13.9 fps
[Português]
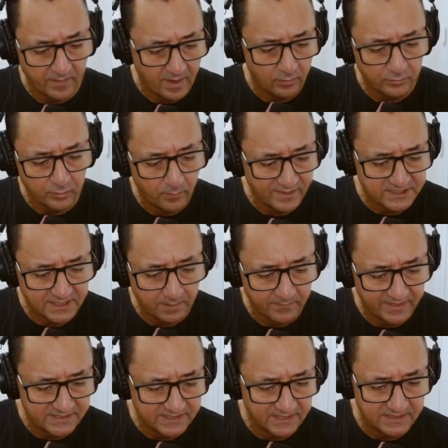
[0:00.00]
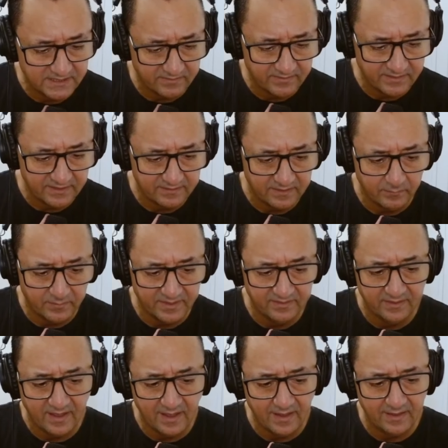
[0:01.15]
automaticamente ele já vai também
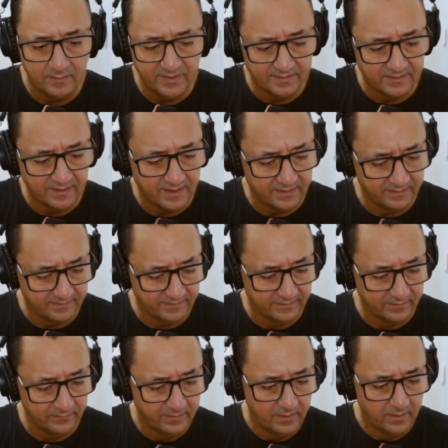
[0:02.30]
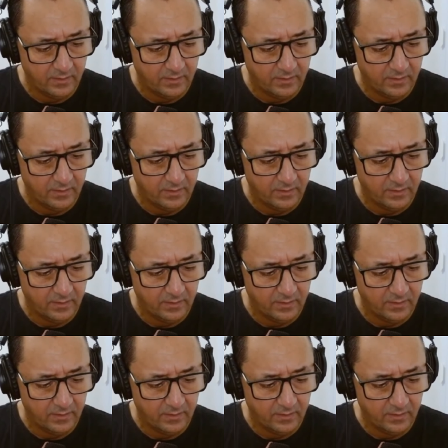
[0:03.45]
alimentar, entendeu?